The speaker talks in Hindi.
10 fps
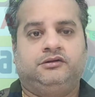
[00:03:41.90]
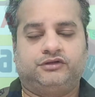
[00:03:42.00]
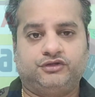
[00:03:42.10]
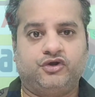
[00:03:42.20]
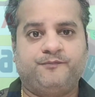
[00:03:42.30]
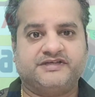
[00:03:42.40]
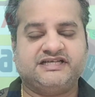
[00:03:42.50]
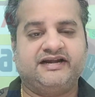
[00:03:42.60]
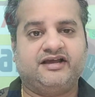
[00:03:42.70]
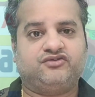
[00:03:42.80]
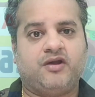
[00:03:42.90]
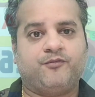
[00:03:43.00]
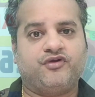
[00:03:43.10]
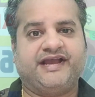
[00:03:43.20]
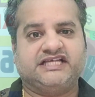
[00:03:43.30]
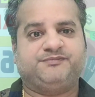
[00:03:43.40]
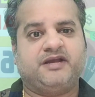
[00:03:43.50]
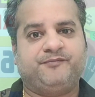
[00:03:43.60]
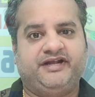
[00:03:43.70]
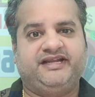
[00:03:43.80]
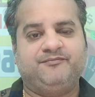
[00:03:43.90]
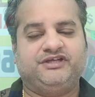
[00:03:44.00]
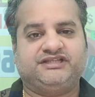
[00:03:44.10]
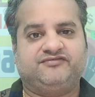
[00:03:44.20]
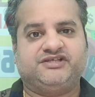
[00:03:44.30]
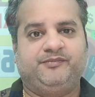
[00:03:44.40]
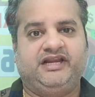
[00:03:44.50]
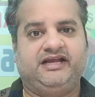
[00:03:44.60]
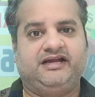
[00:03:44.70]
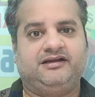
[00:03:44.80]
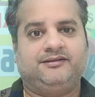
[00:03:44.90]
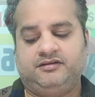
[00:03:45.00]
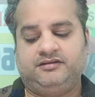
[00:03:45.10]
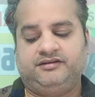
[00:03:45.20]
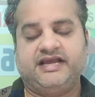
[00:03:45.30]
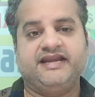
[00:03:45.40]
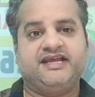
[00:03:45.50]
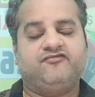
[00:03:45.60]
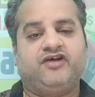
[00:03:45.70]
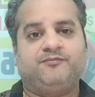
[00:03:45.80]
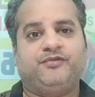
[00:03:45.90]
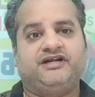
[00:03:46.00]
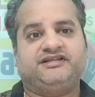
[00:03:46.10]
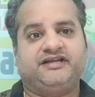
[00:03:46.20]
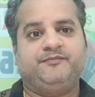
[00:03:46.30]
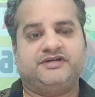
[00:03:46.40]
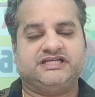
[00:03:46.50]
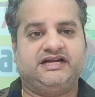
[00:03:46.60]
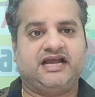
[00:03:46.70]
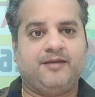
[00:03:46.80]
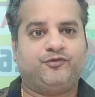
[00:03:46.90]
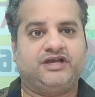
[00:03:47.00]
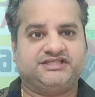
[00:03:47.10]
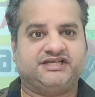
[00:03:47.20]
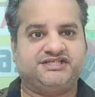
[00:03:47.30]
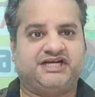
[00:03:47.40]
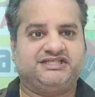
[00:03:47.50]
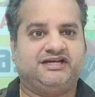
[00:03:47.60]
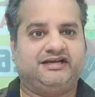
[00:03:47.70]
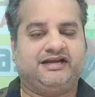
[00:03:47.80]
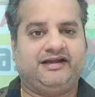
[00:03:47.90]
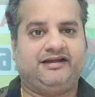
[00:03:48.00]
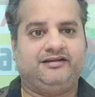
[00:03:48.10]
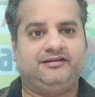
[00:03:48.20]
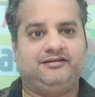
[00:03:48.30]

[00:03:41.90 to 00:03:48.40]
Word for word: तो दो परसेंट का तो आपको कैशबैक पेटीएम की तरफ से मिलेगा यानी कि 1.3 परसेंट का आपको एक्स्ट्रा चार्ज लग रहा है